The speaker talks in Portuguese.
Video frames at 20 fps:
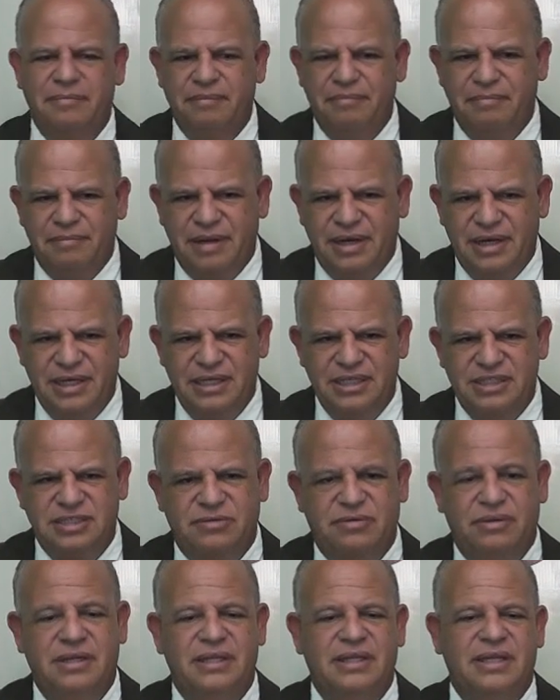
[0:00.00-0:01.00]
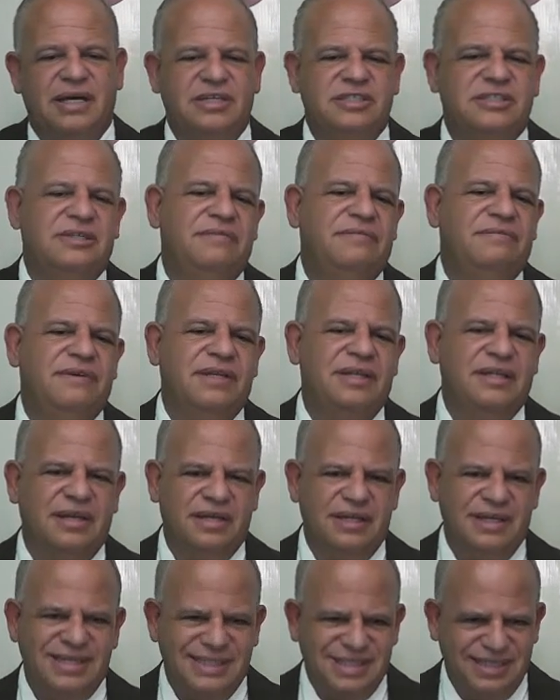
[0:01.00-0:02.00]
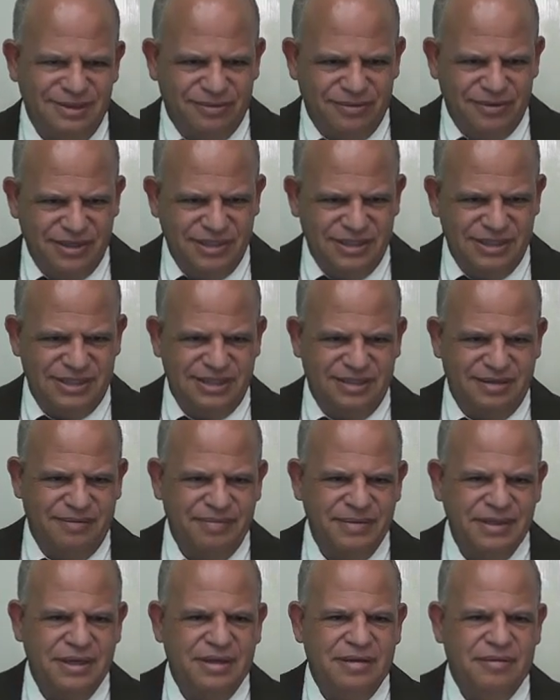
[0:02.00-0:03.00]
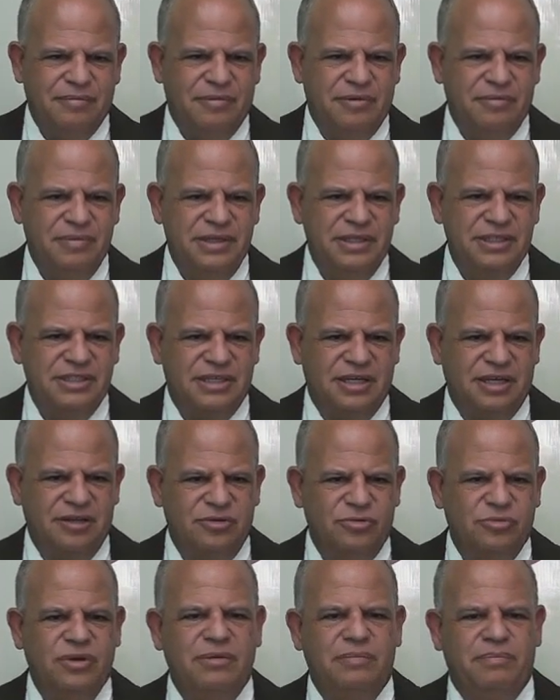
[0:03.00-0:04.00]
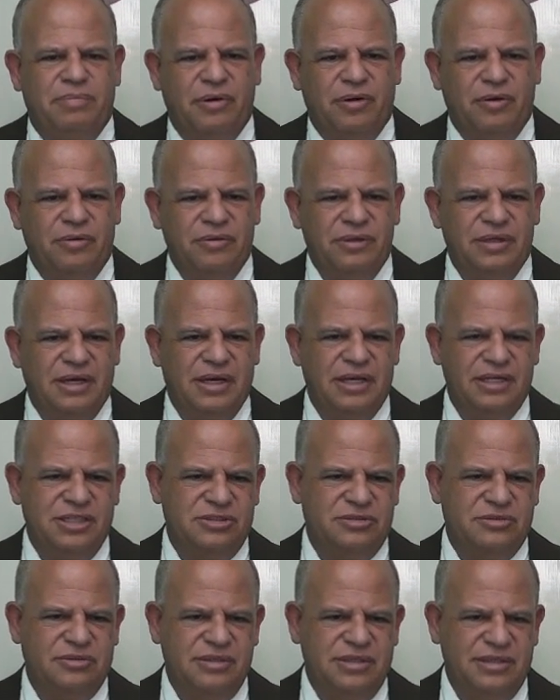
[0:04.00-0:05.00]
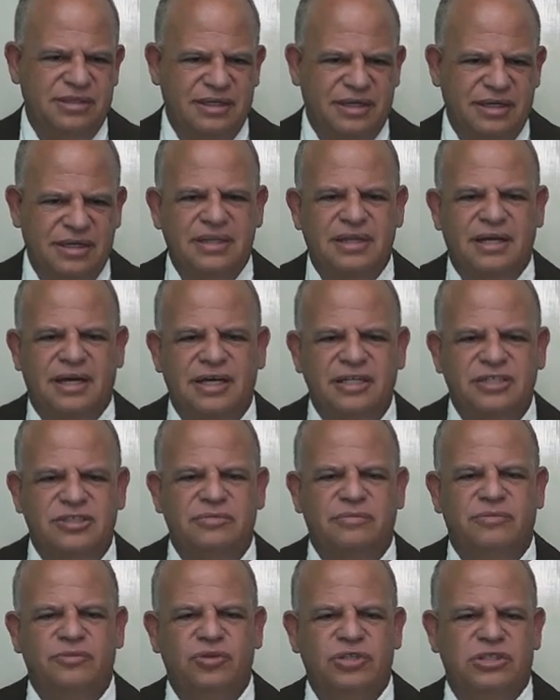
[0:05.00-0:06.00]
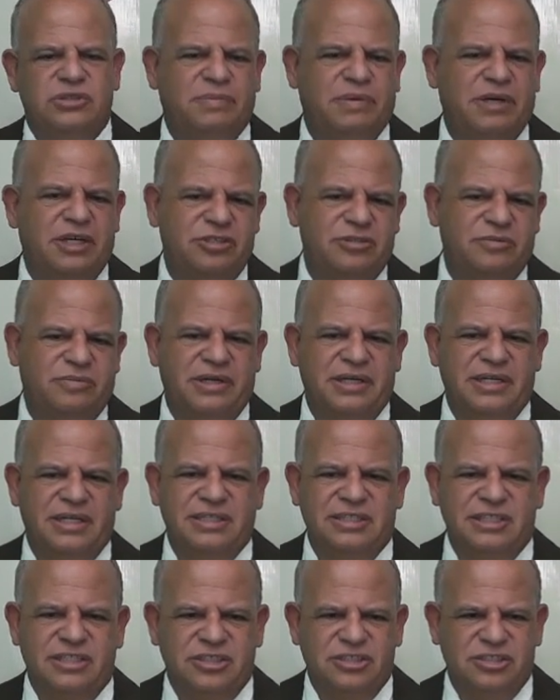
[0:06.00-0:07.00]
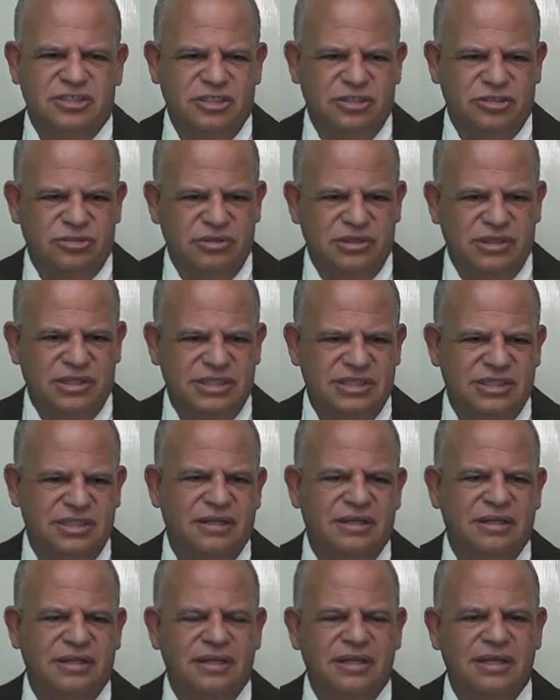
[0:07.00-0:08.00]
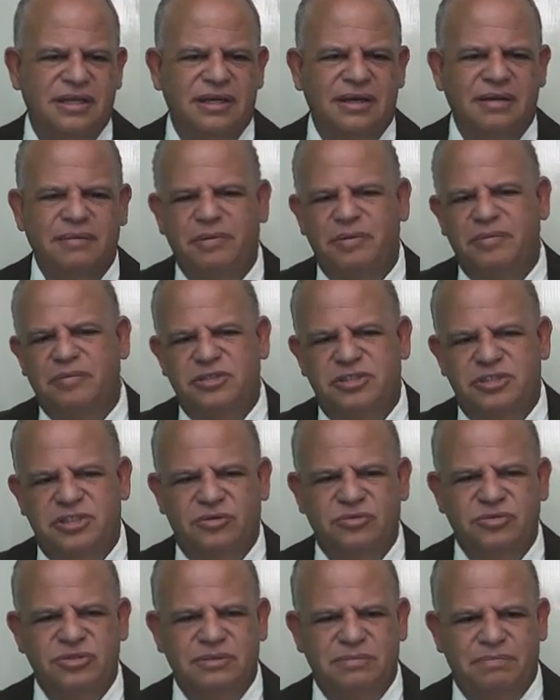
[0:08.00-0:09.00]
mais qualidade de vida e segurança. Mobilizado em prol da solidariedade, um espaço para exercício de cidadania e promoção de